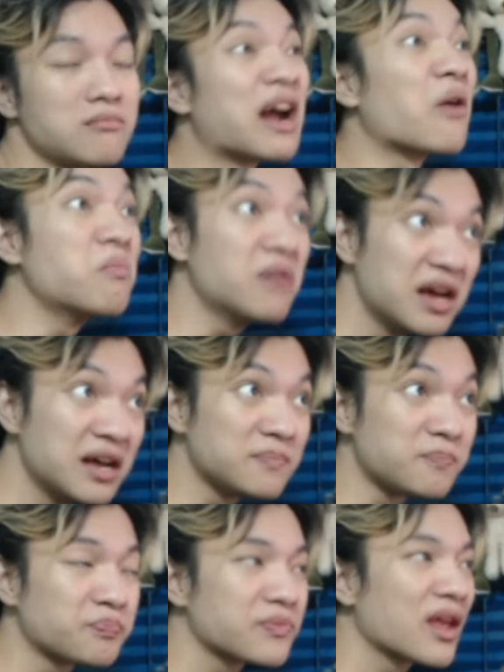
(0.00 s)
Mà cũng hên
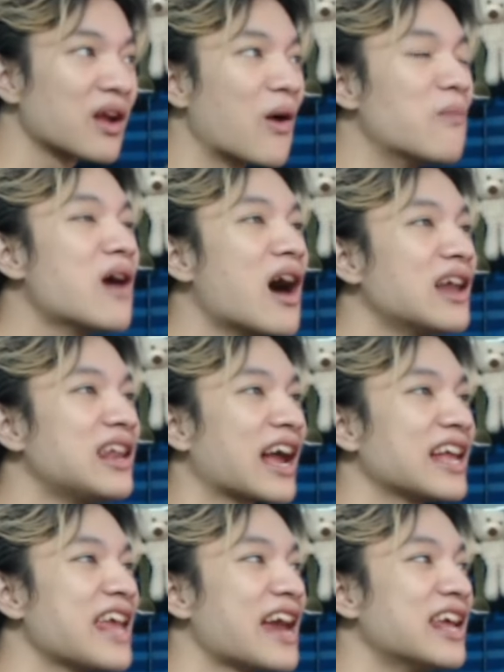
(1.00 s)
là
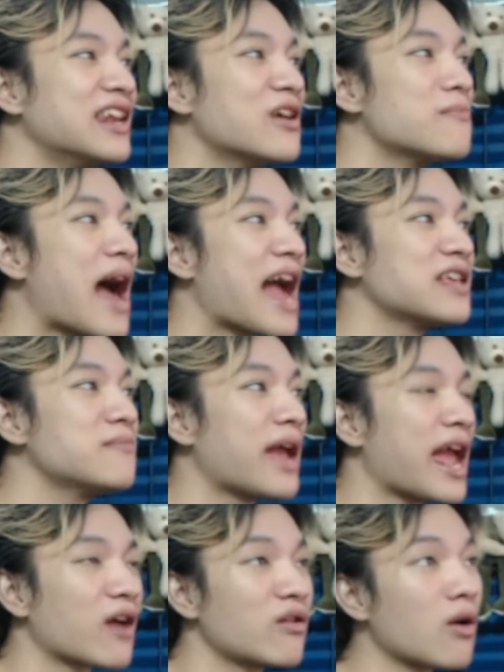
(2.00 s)
cái gia đình đó, ba với
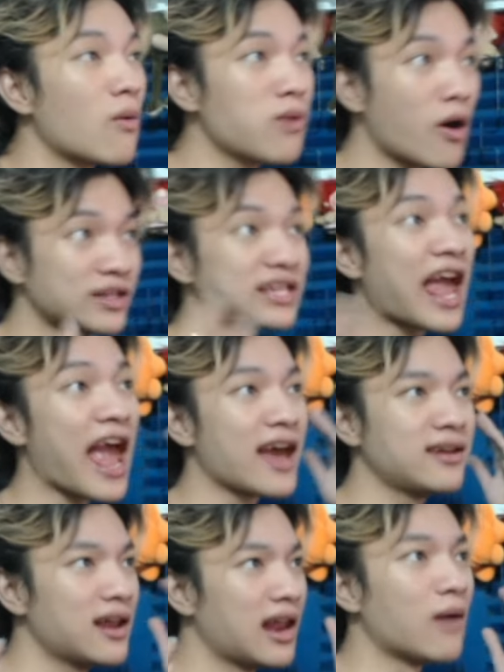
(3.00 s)
mẹ của nó cũng ngồi
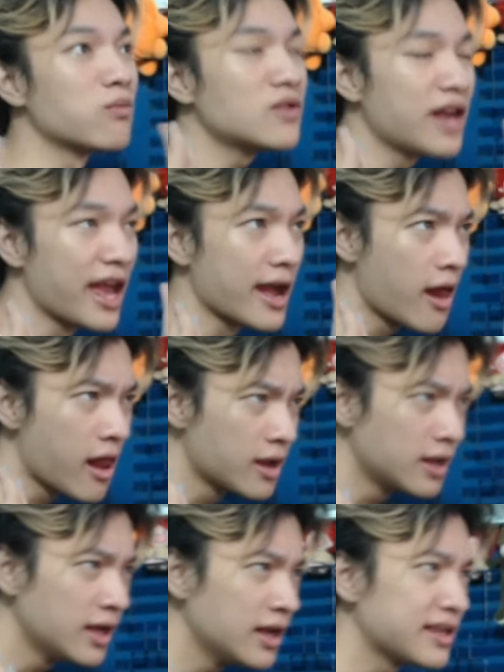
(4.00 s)
xa nên là không có nghe.
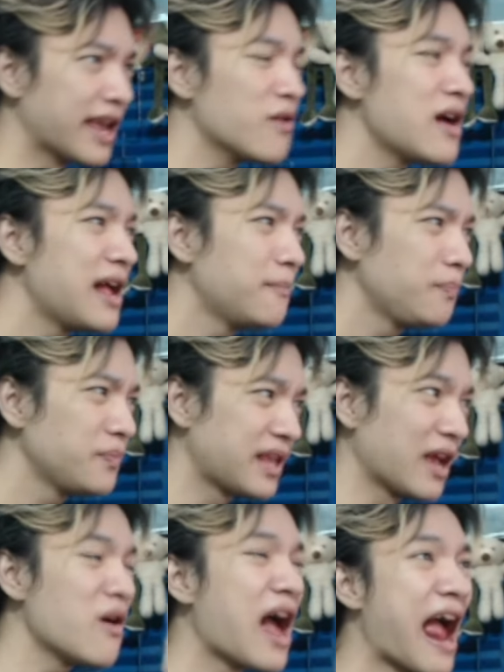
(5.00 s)

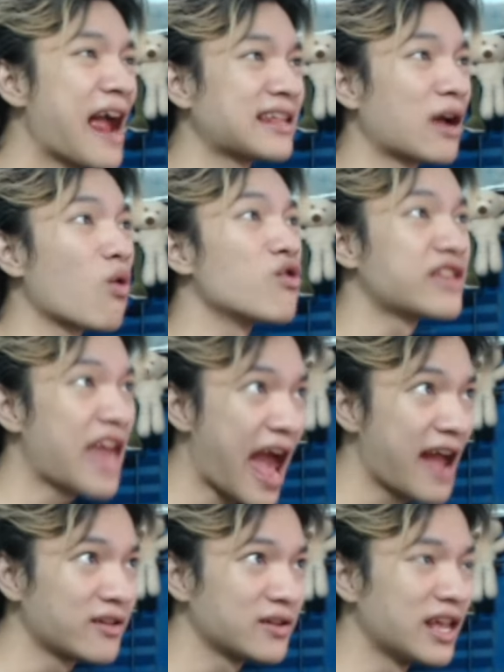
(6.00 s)
Chỉ có hai thằng con
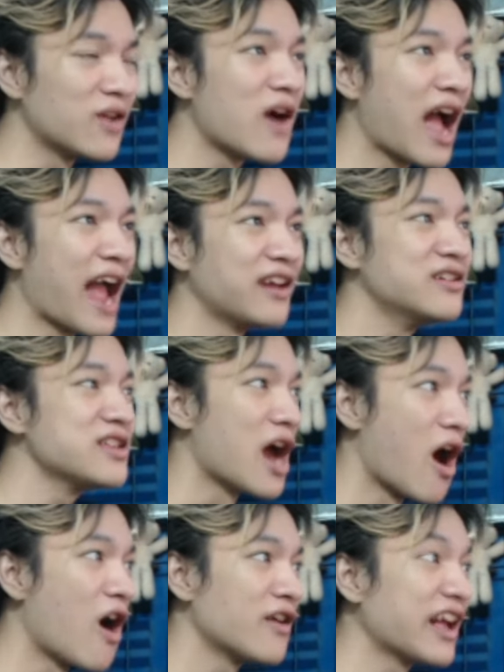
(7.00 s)
trai thôi, chỉ có hai đứa
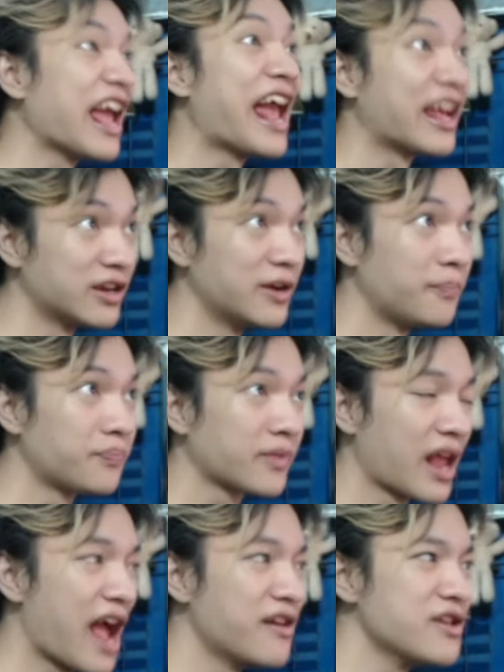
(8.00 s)
nhỏ nó nghe thôi,
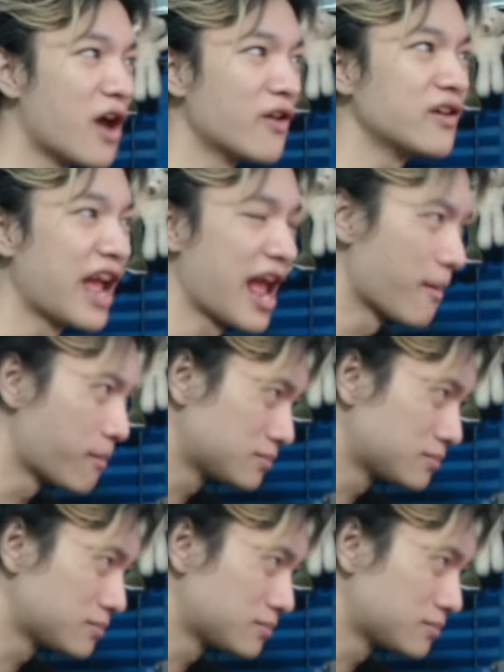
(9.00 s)
hai đứa nhỏ nó nghe.